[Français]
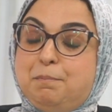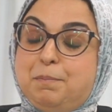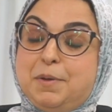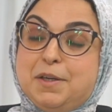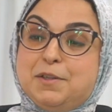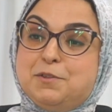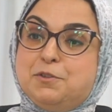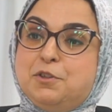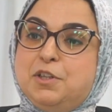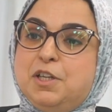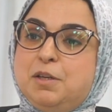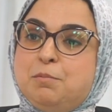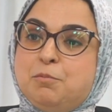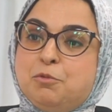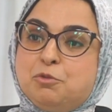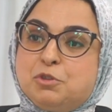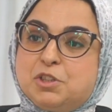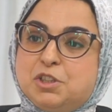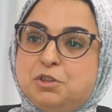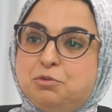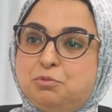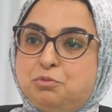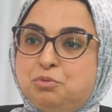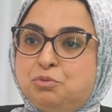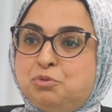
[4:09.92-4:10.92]
personnellement,
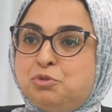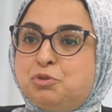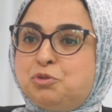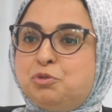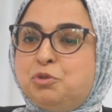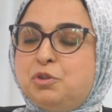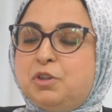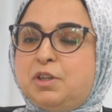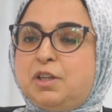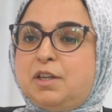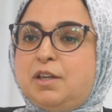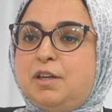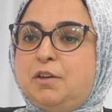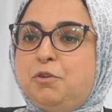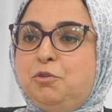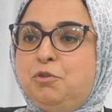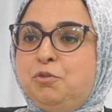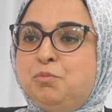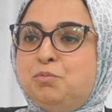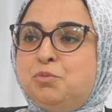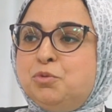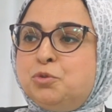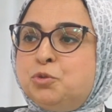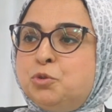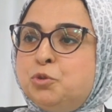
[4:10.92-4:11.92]
j'ai toujours euh,
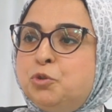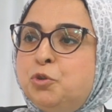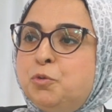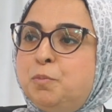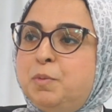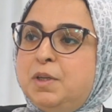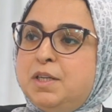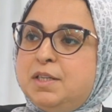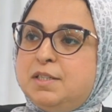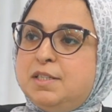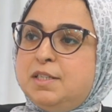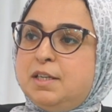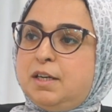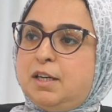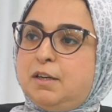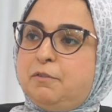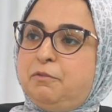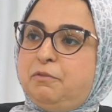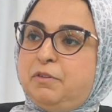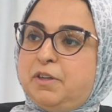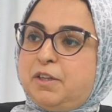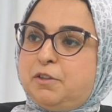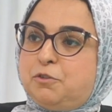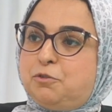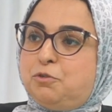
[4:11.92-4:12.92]
eu beaucoup de plaisir à
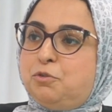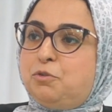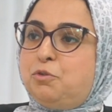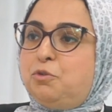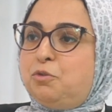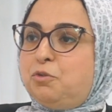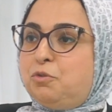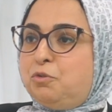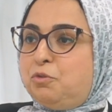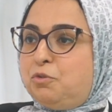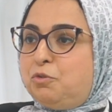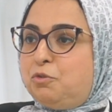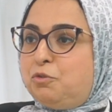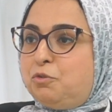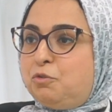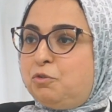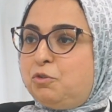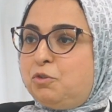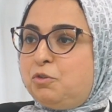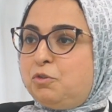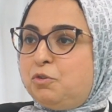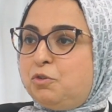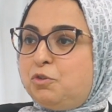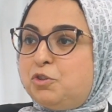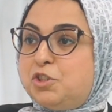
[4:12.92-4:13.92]
faire ce que
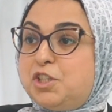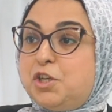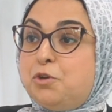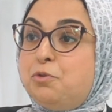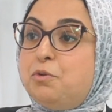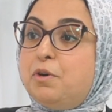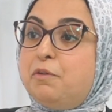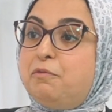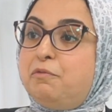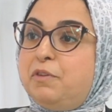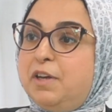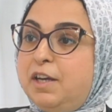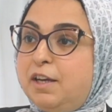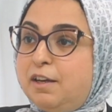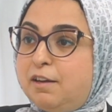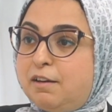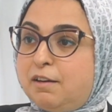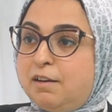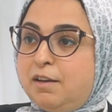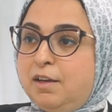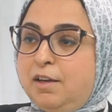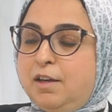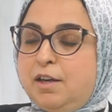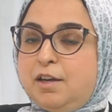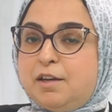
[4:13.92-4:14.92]
j'ai eu à
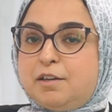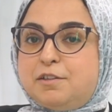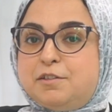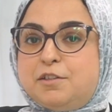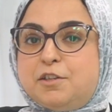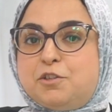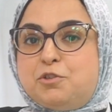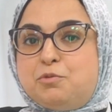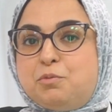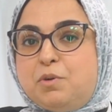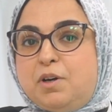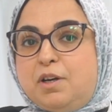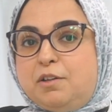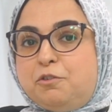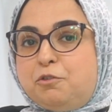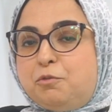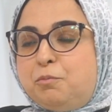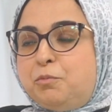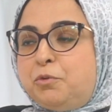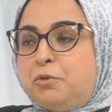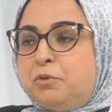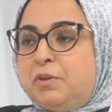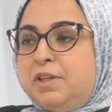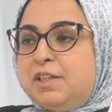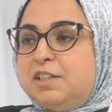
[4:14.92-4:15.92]
faire, que ce soit dans
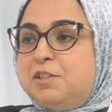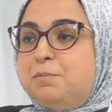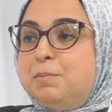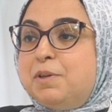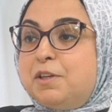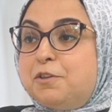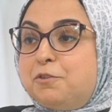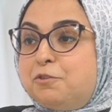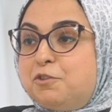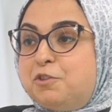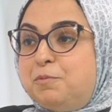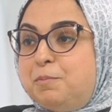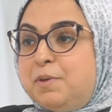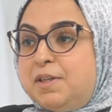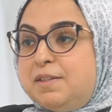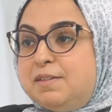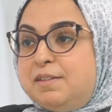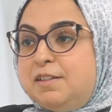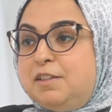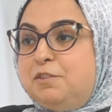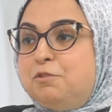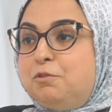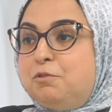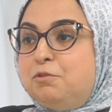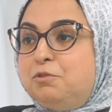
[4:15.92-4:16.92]
mon expérience
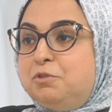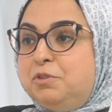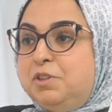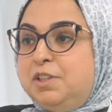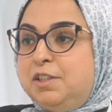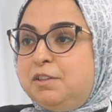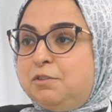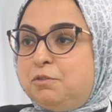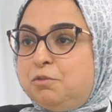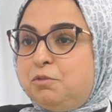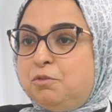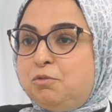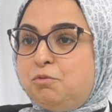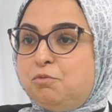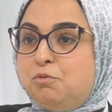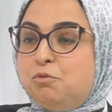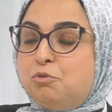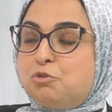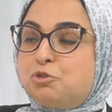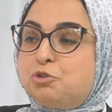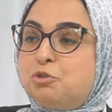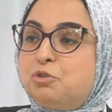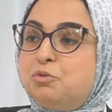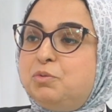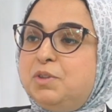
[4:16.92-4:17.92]
passée dans l'audit ou
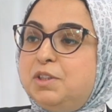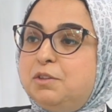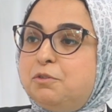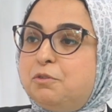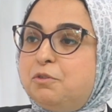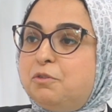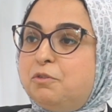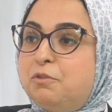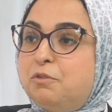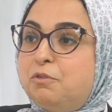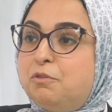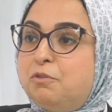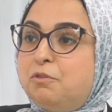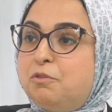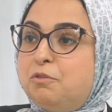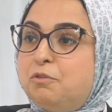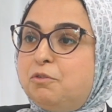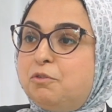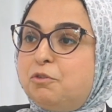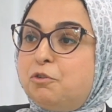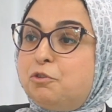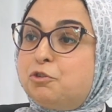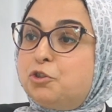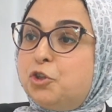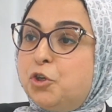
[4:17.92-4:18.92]
aujourd'hui
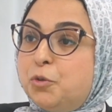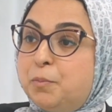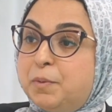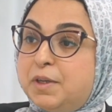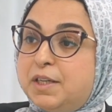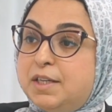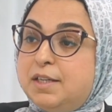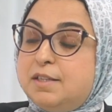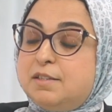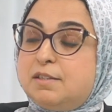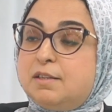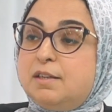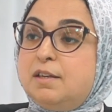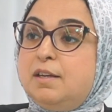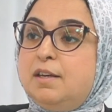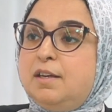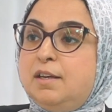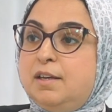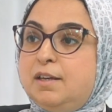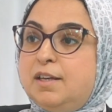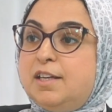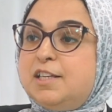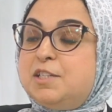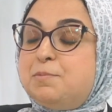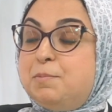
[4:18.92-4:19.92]
dans l'entreprise
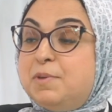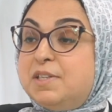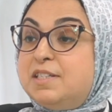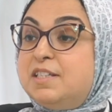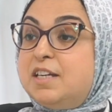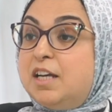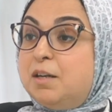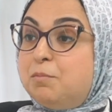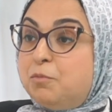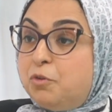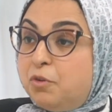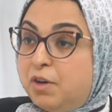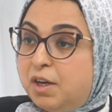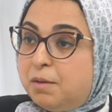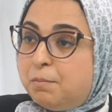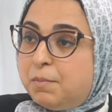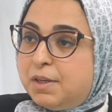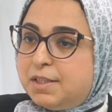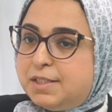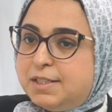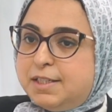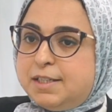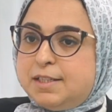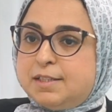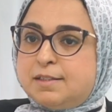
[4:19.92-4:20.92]
et spécialement à
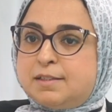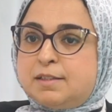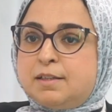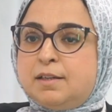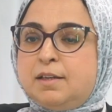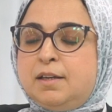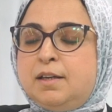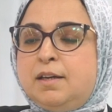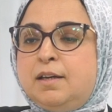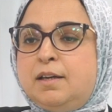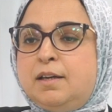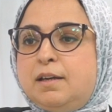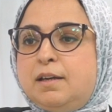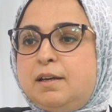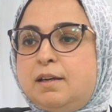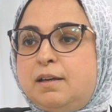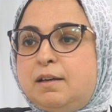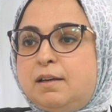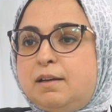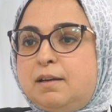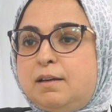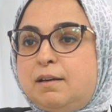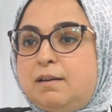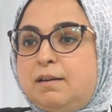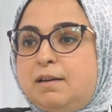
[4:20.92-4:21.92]
Matisse.
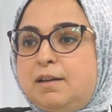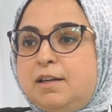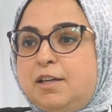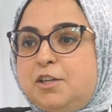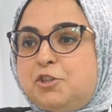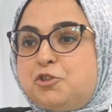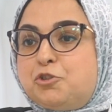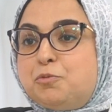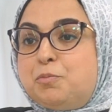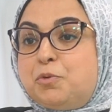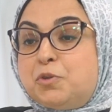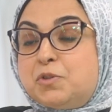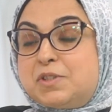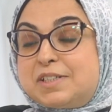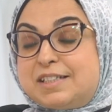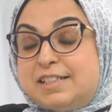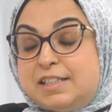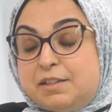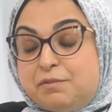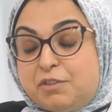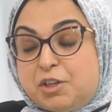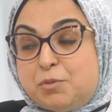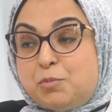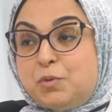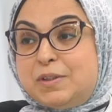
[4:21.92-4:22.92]
Euh, et je pense que
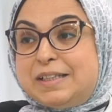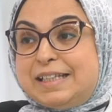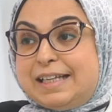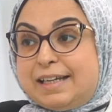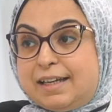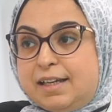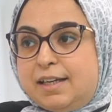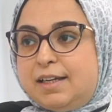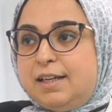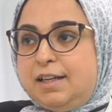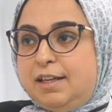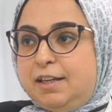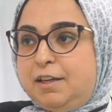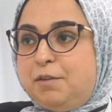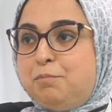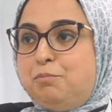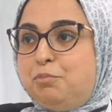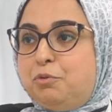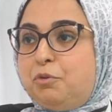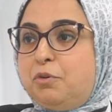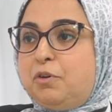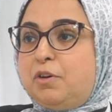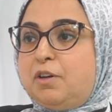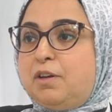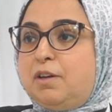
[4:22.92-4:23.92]
c'est vraiment très clé
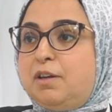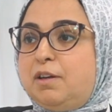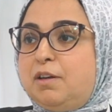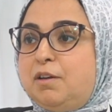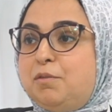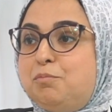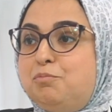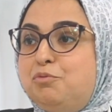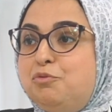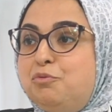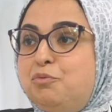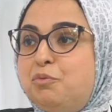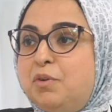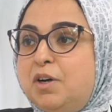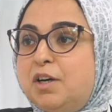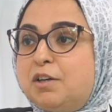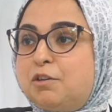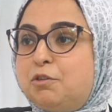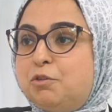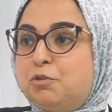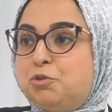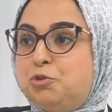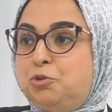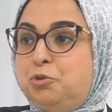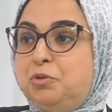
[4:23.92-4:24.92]
pour euh,
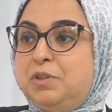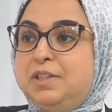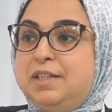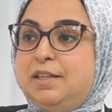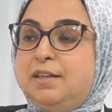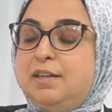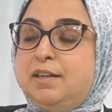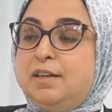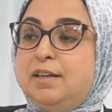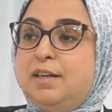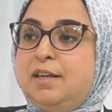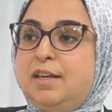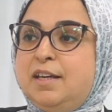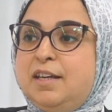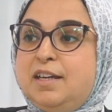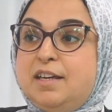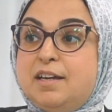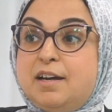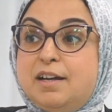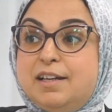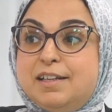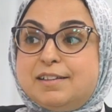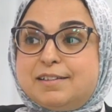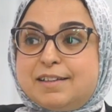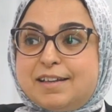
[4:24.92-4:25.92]
pouvoir continuer
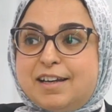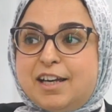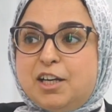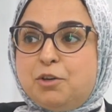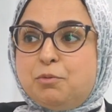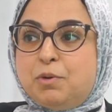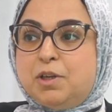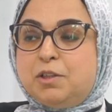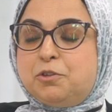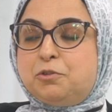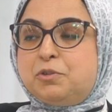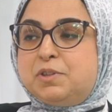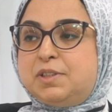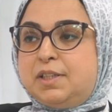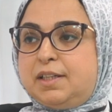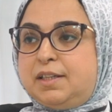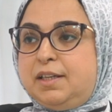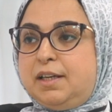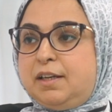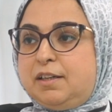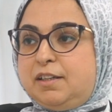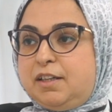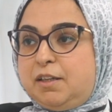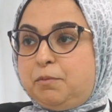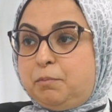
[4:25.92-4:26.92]
et aller très loin dans sa
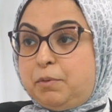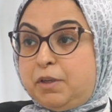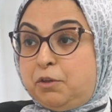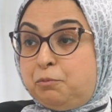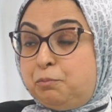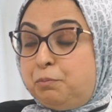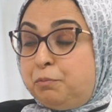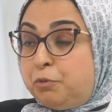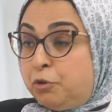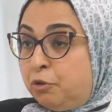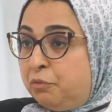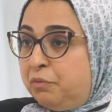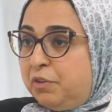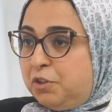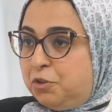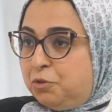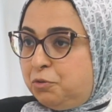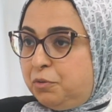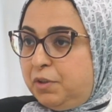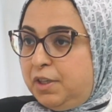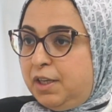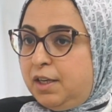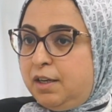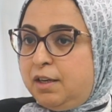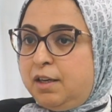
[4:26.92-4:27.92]
carrière
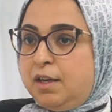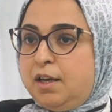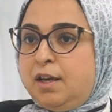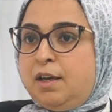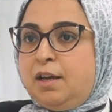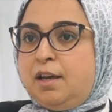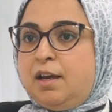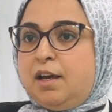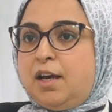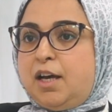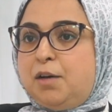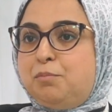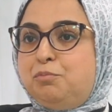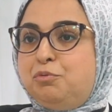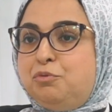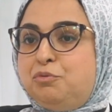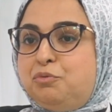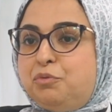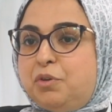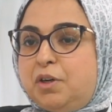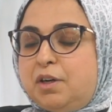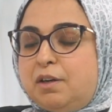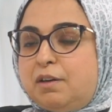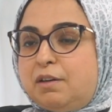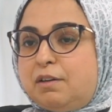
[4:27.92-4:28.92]
professionnelle, à
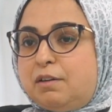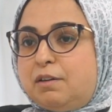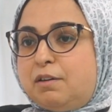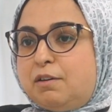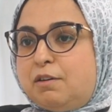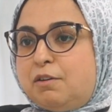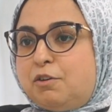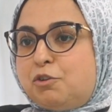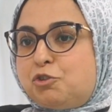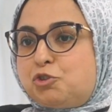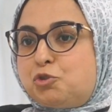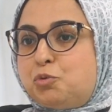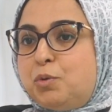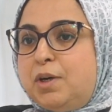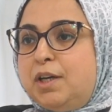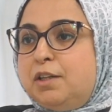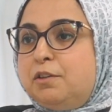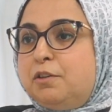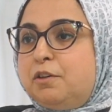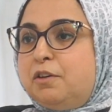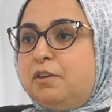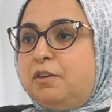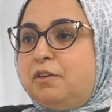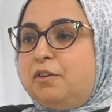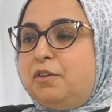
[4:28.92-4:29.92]
pouvoir euh,
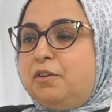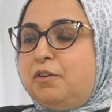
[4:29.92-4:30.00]
joindre